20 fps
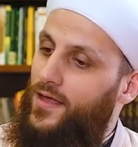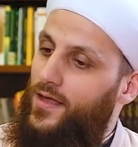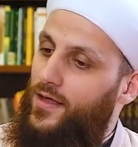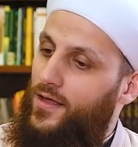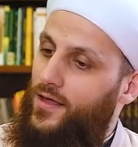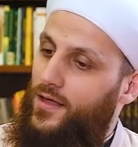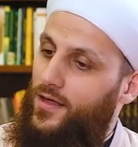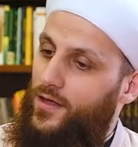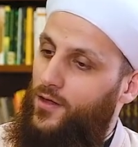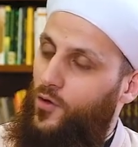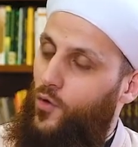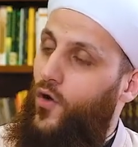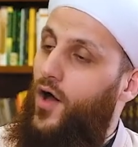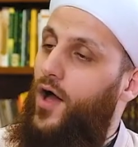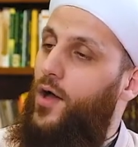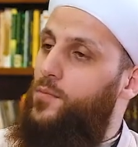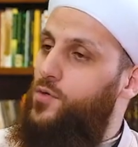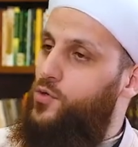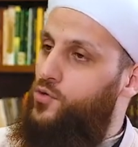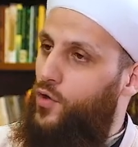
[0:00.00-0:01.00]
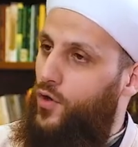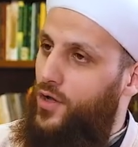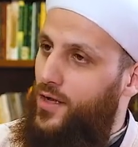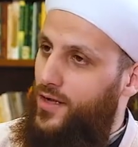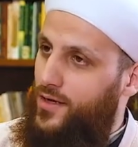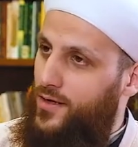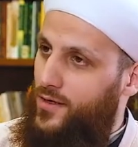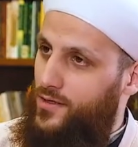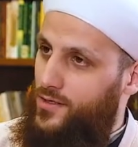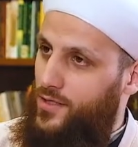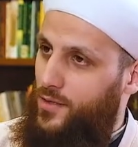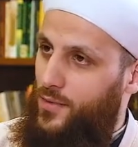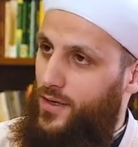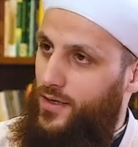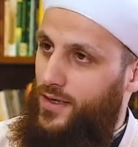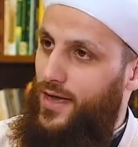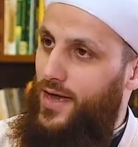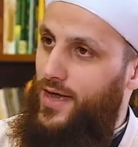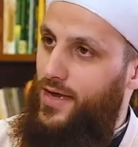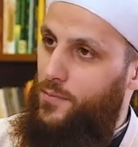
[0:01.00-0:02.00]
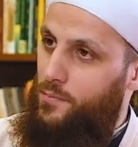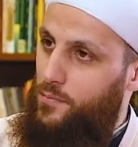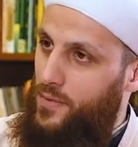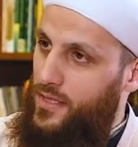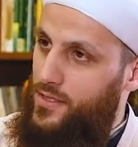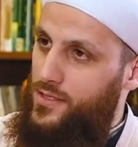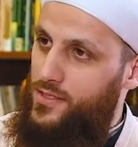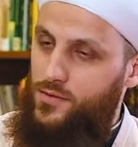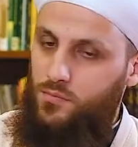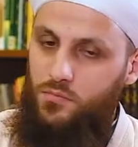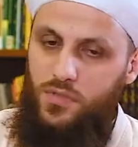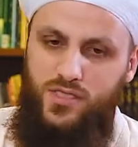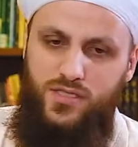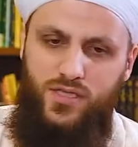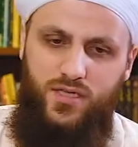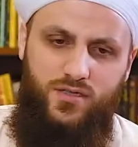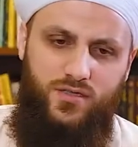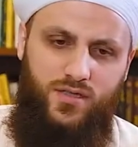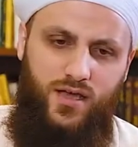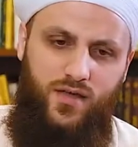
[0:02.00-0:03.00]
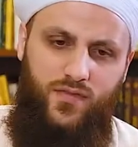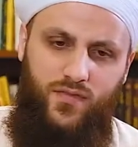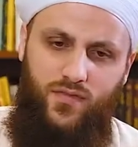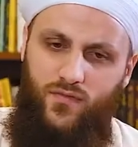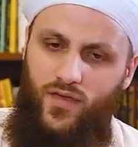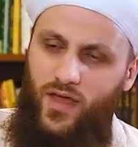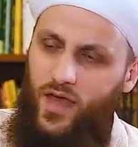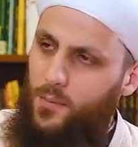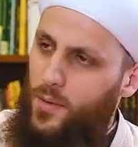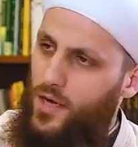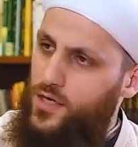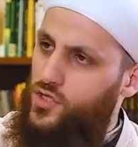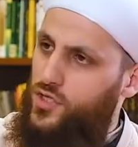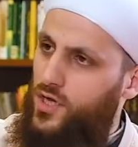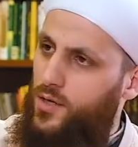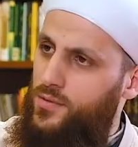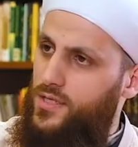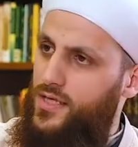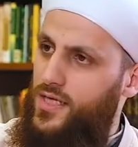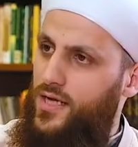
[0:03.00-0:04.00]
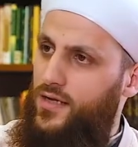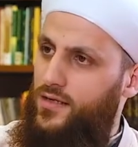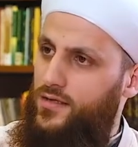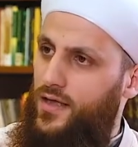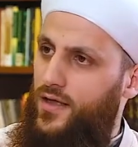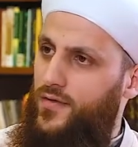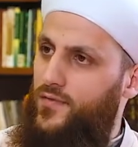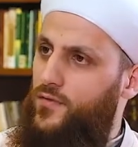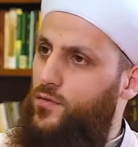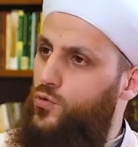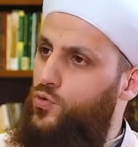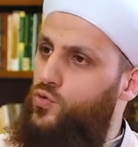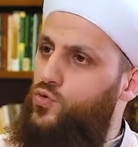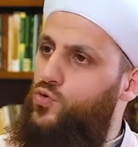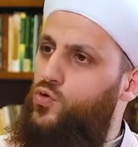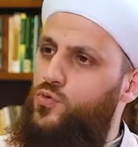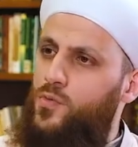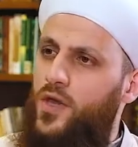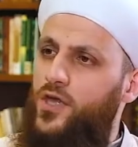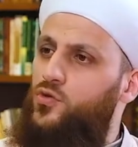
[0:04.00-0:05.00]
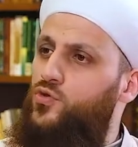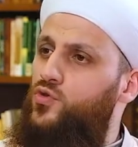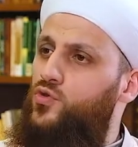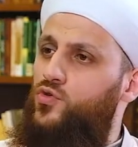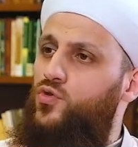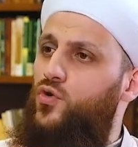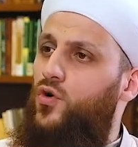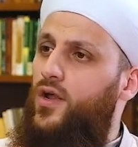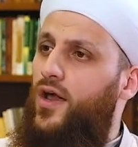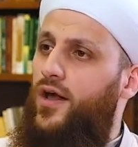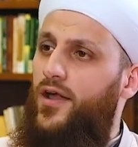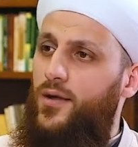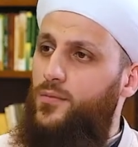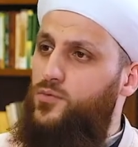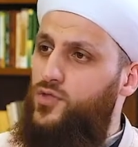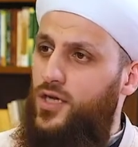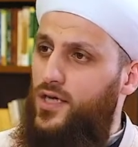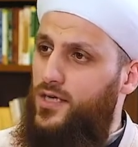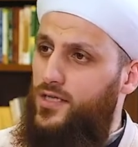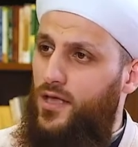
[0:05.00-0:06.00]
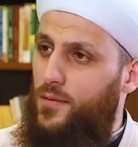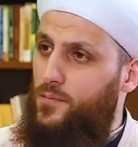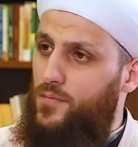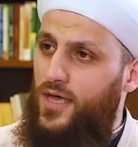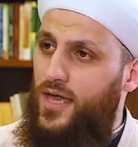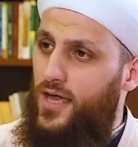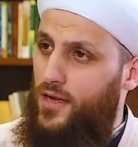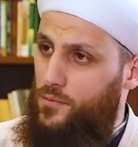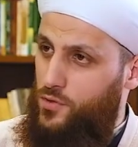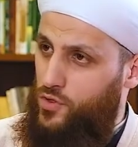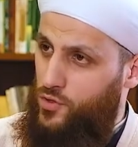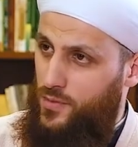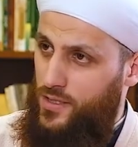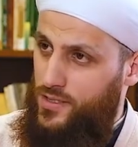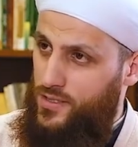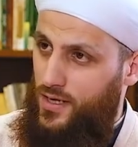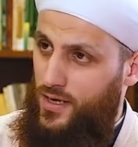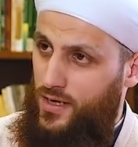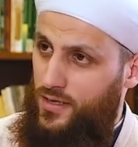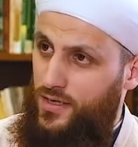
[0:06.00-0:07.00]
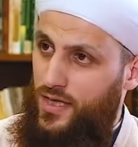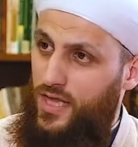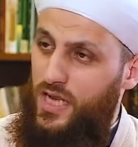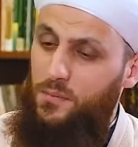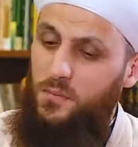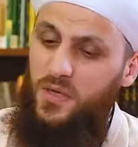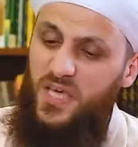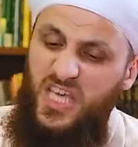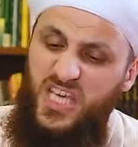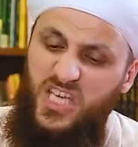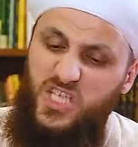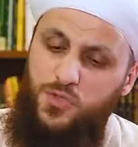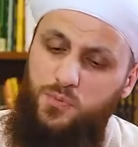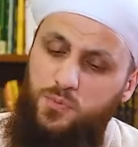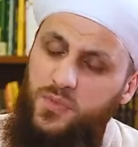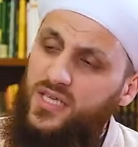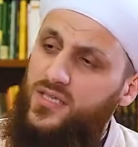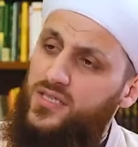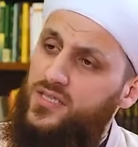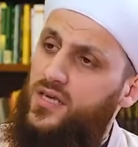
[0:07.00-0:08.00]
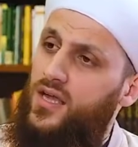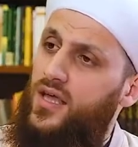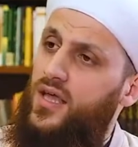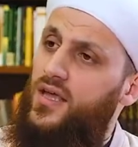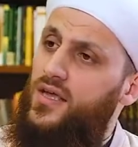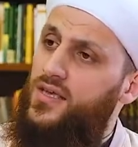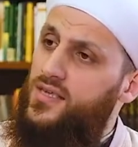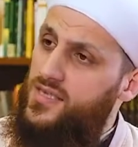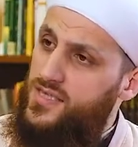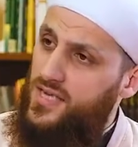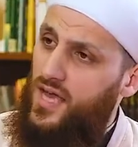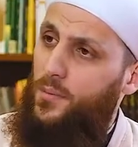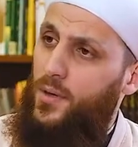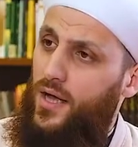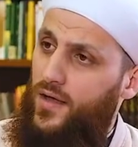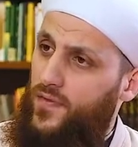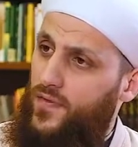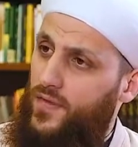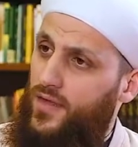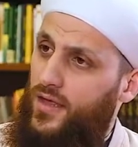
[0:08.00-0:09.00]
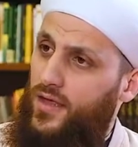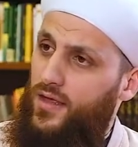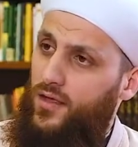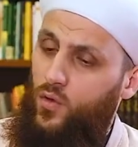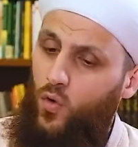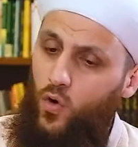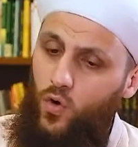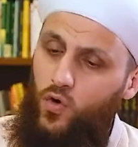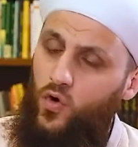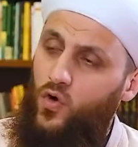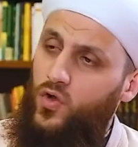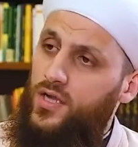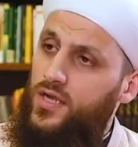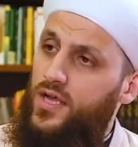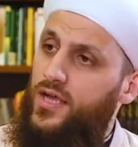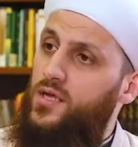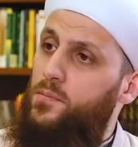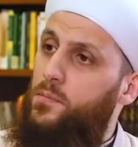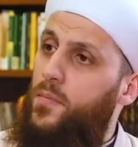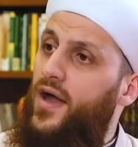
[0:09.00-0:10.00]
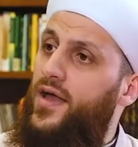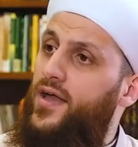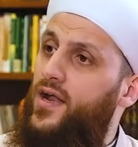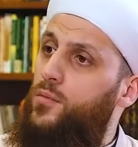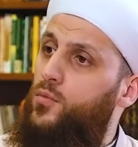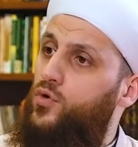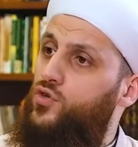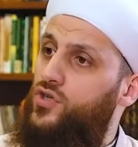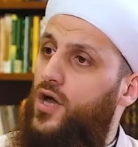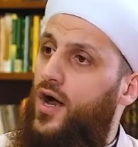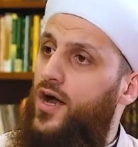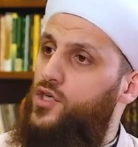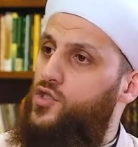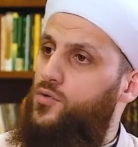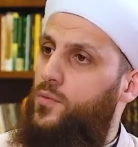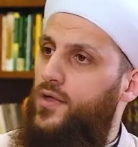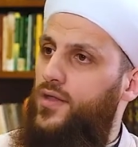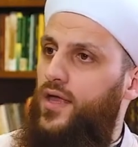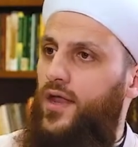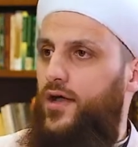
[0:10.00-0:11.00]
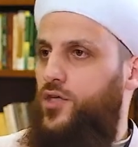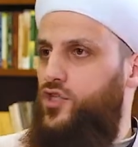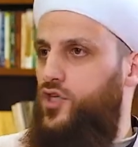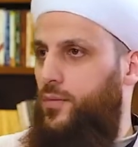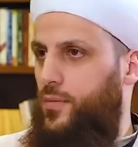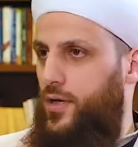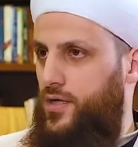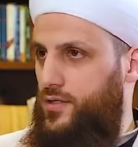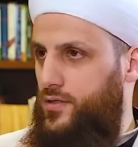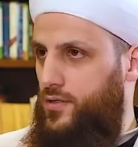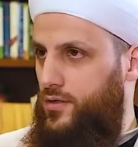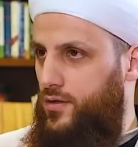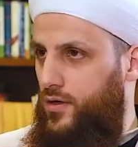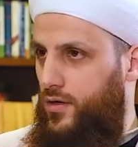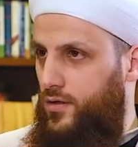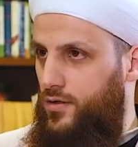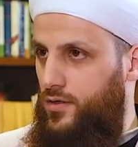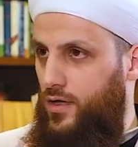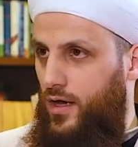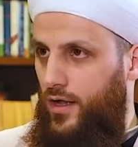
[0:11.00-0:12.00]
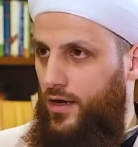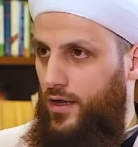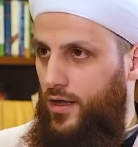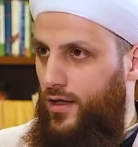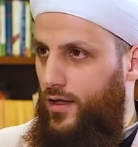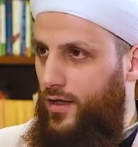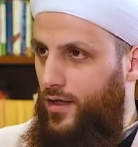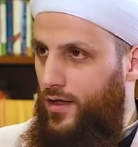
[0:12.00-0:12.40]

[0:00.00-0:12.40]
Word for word: E, o abi söyler her zaman. Yani biz Mısır'dan veya başka bir yerden 300-500 koli Arapça kitap gelmiş mesela diyelim. Hiçbir zaman o kolileri Bayram Hoca açmadan açamazdık Yani